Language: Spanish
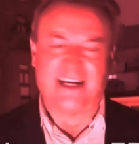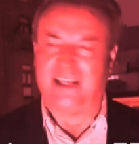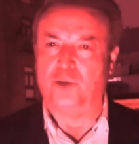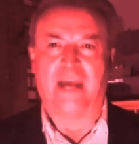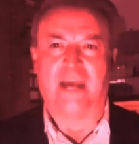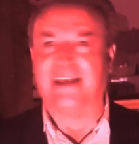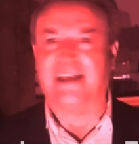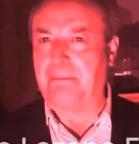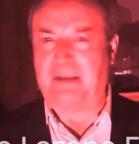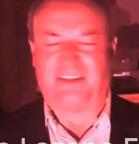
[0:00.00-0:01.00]

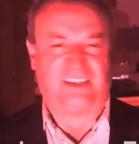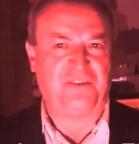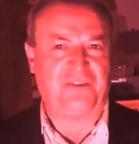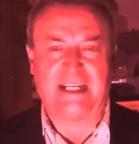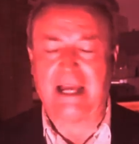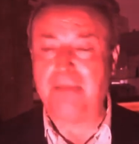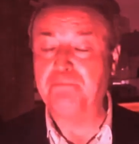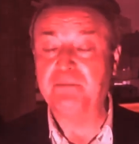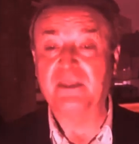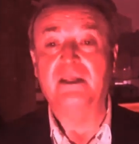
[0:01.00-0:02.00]
educada, pacífica.
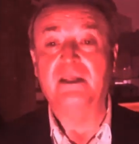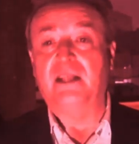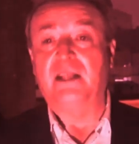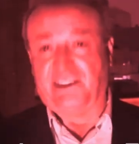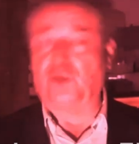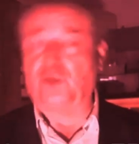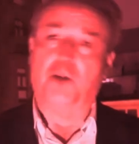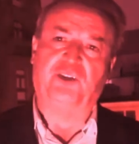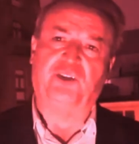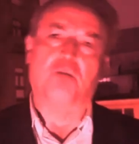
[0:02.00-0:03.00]
Esa es una
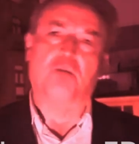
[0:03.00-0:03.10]
opción.